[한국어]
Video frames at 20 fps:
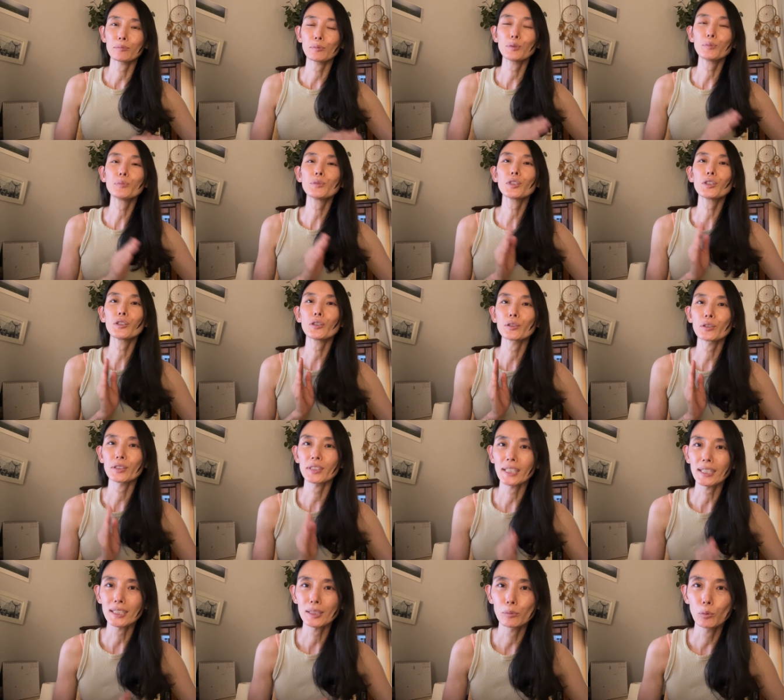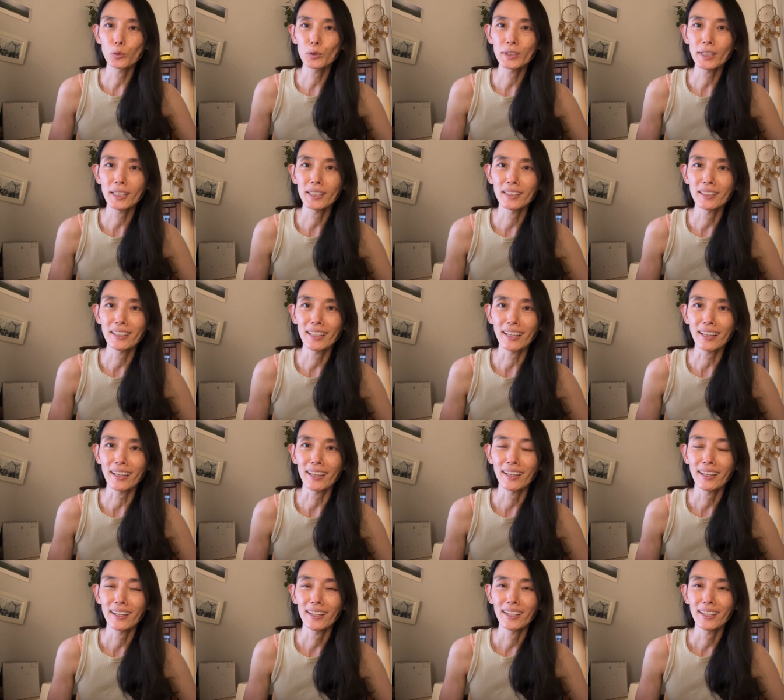품절이어서 사실 못 샀는데